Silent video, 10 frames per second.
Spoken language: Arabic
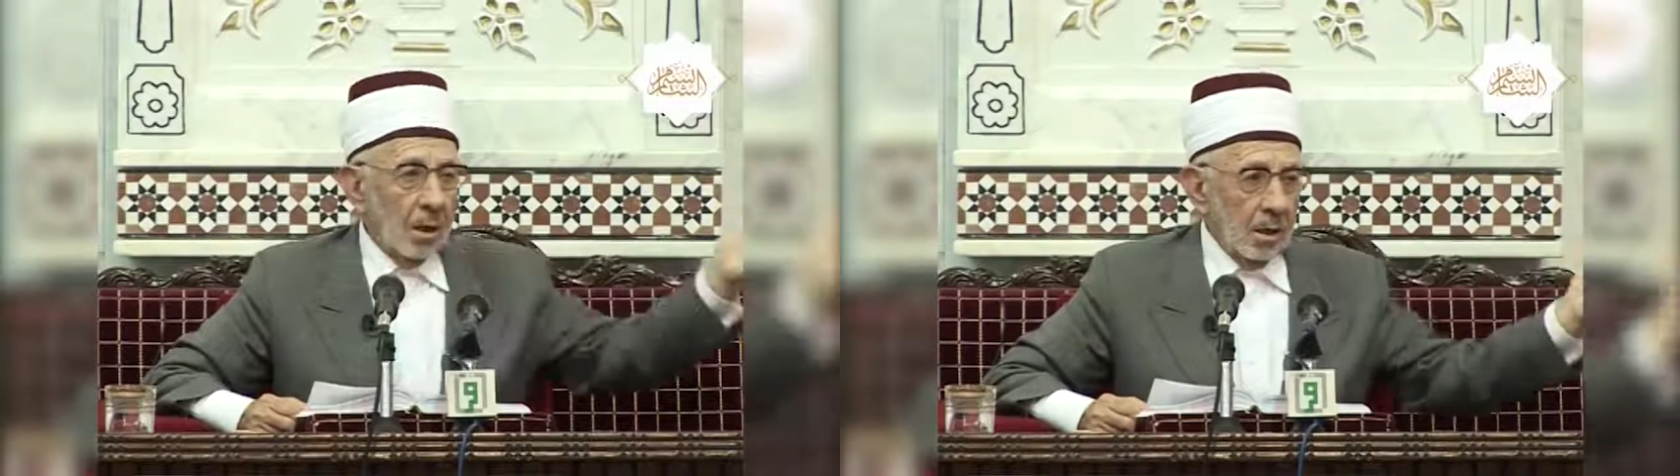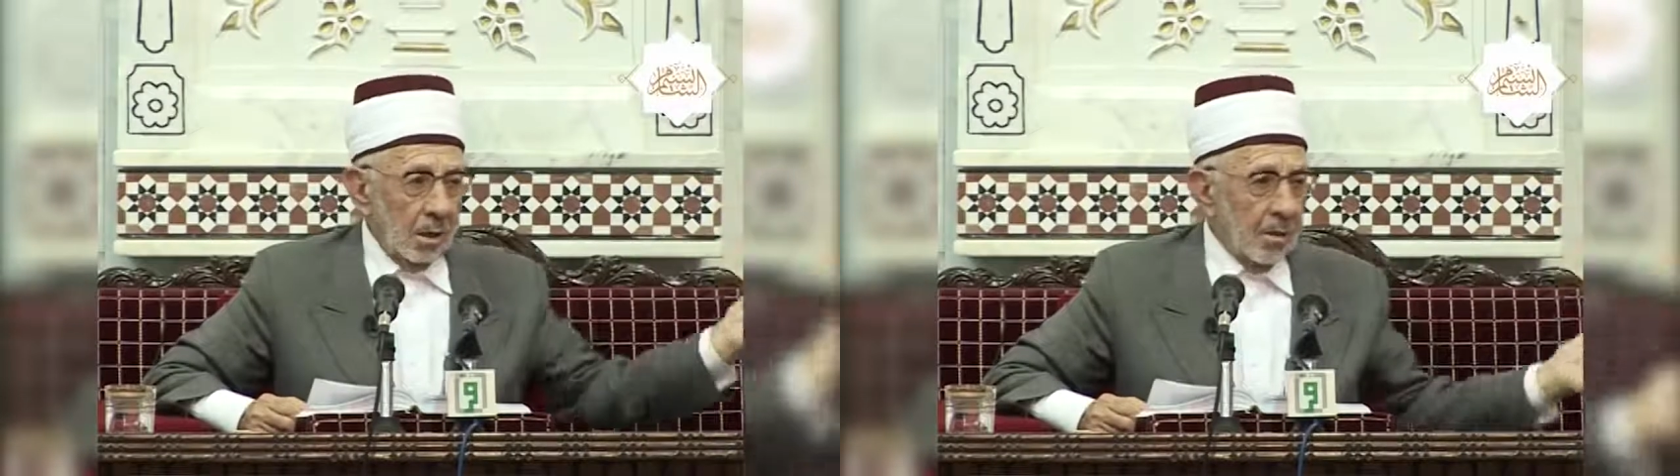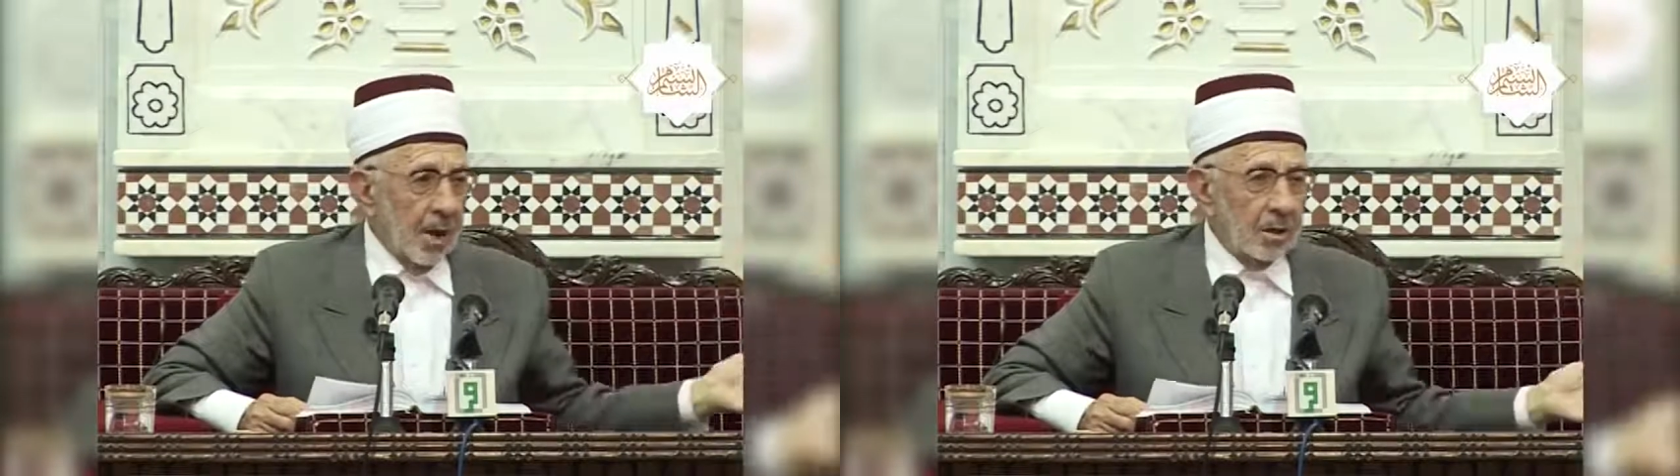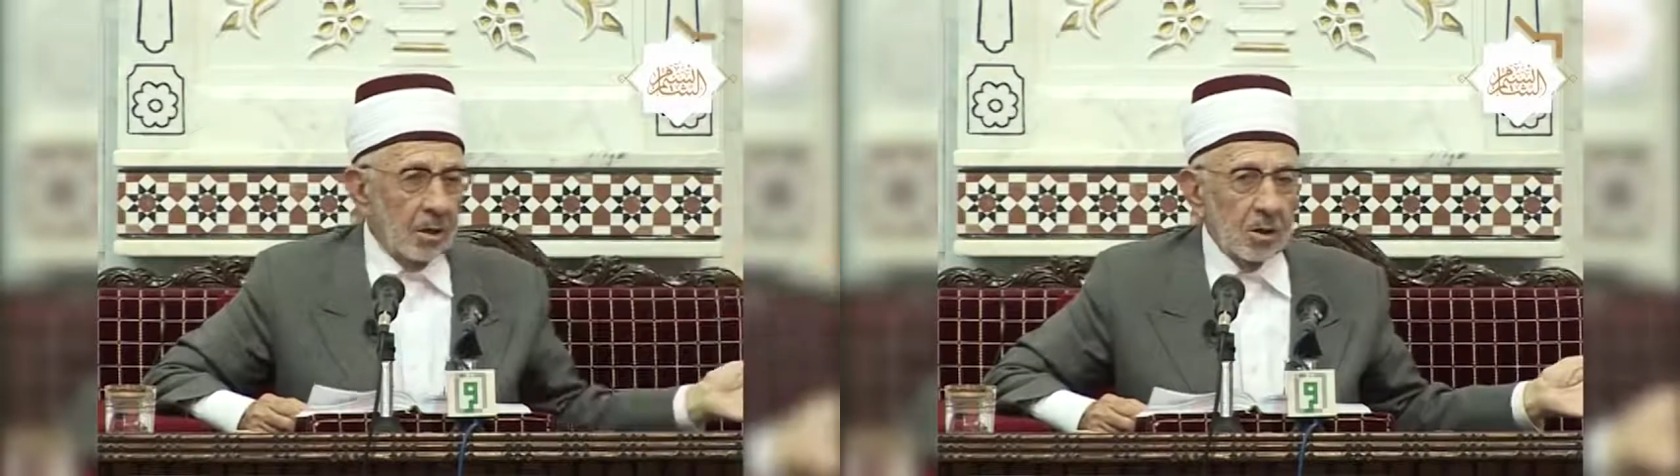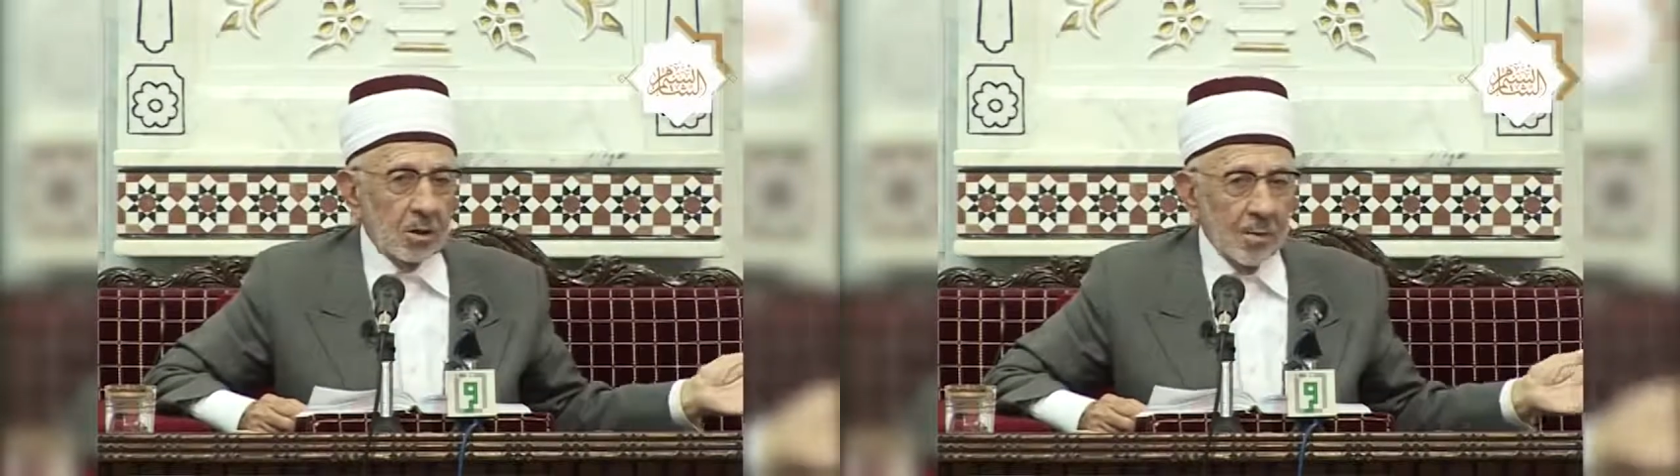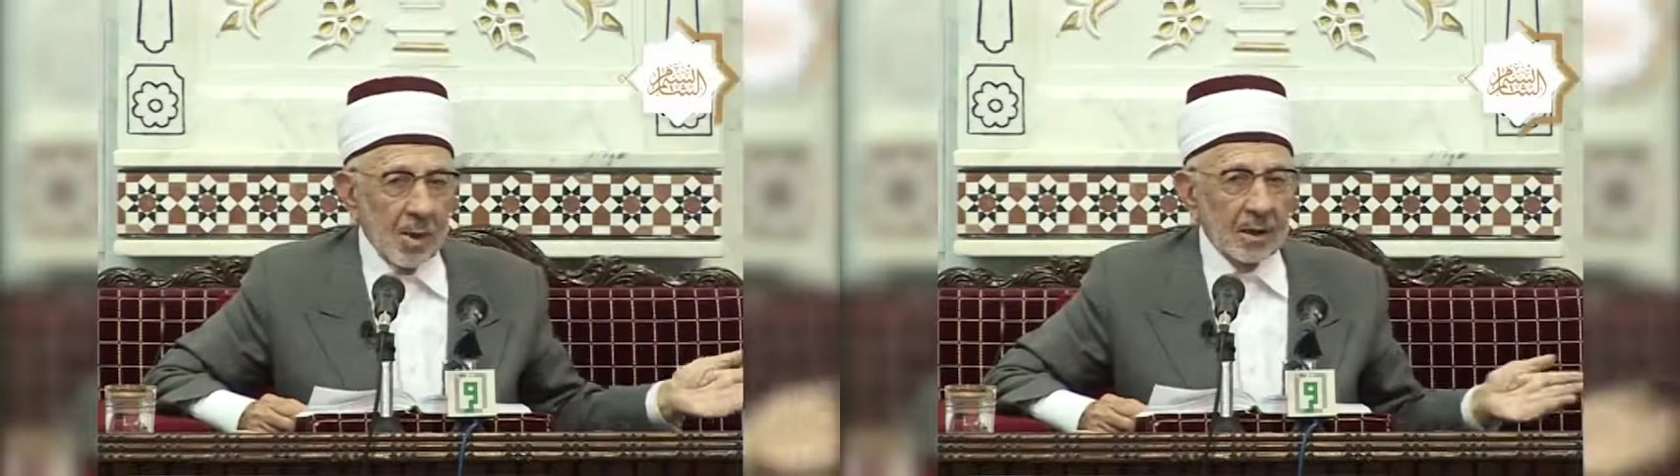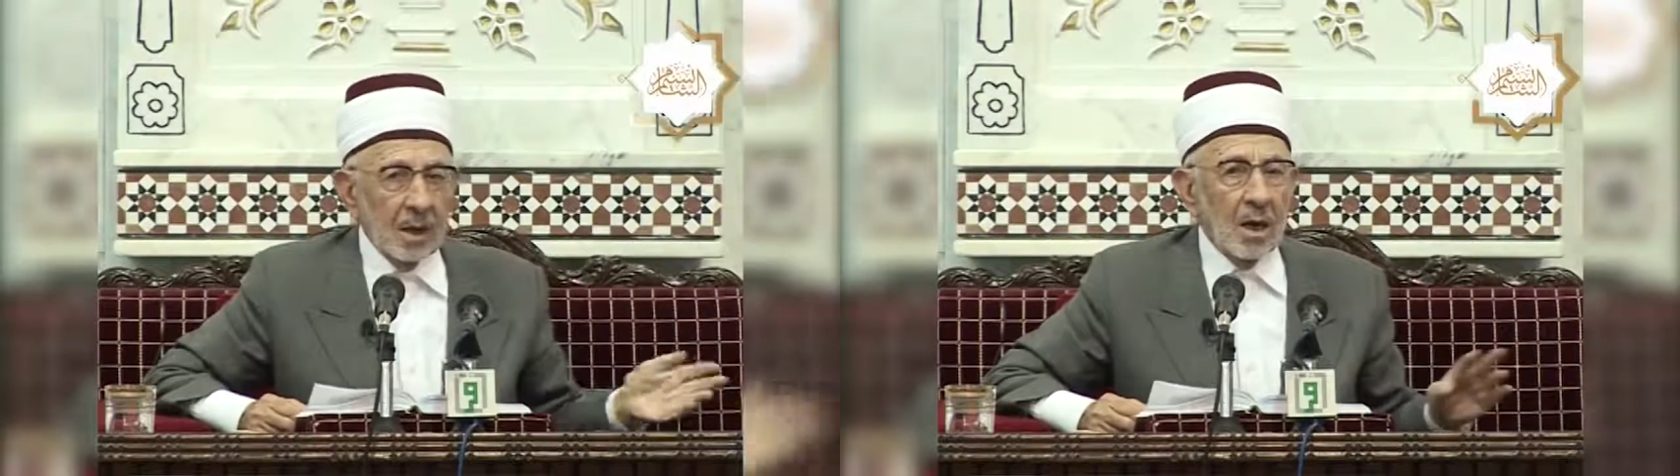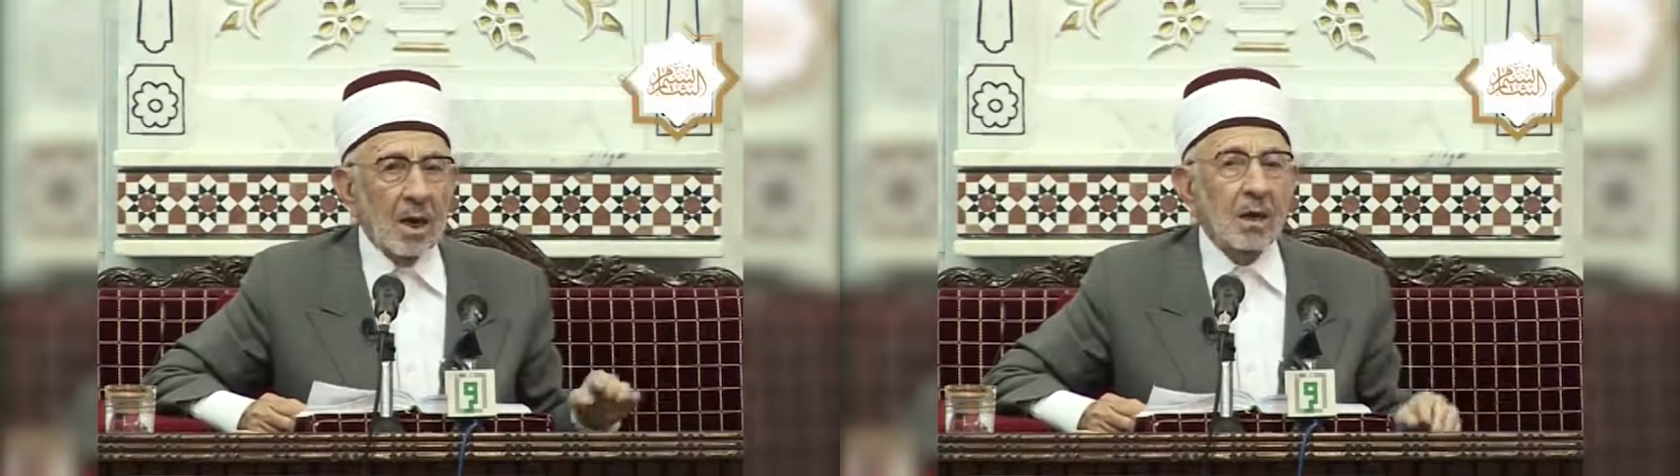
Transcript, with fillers: لعباده جميعا إلى